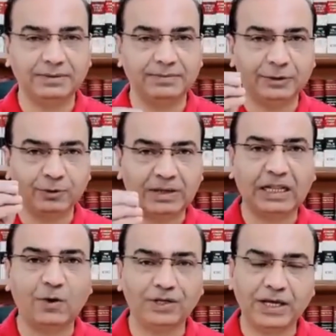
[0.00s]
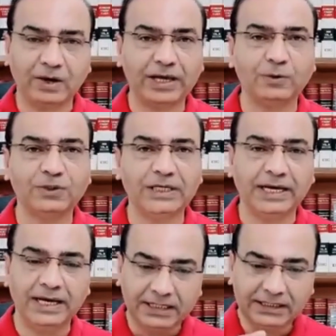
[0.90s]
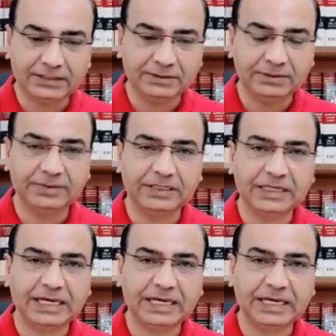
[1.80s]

में जो बदलाव किया गया उससे जिस जिसके